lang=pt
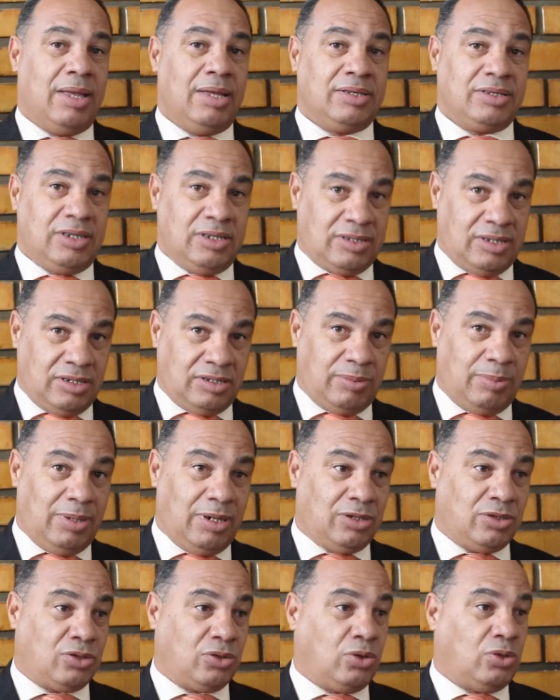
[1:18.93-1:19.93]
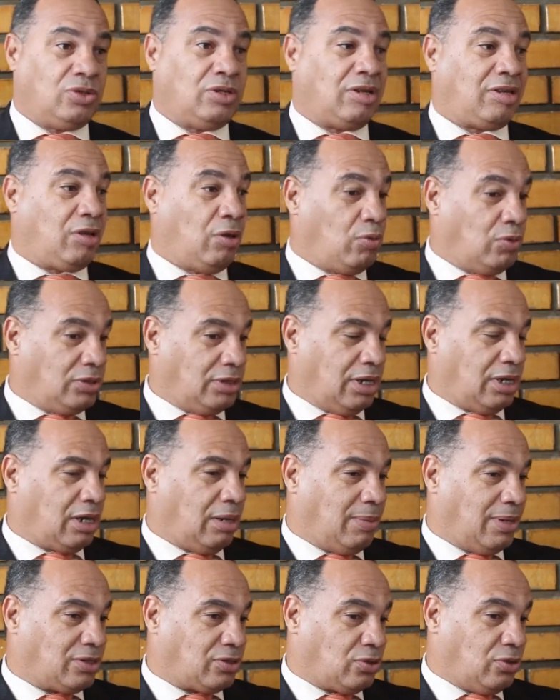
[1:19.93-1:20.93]
se sensibilizou, já tem algumas
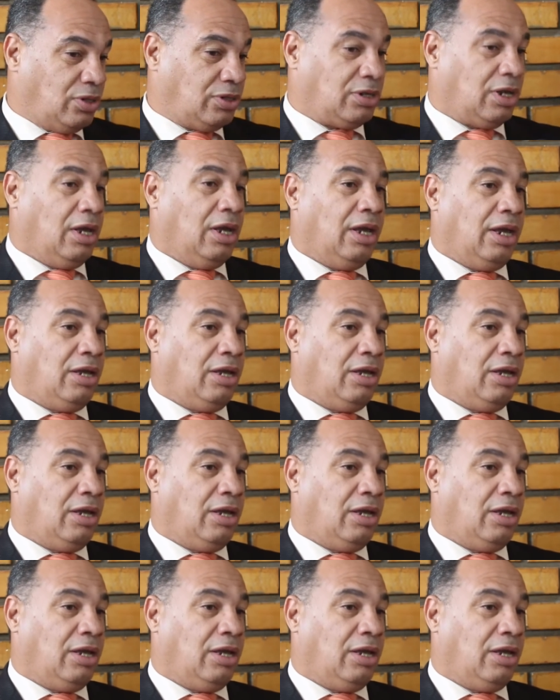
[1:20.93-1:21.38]
reclamações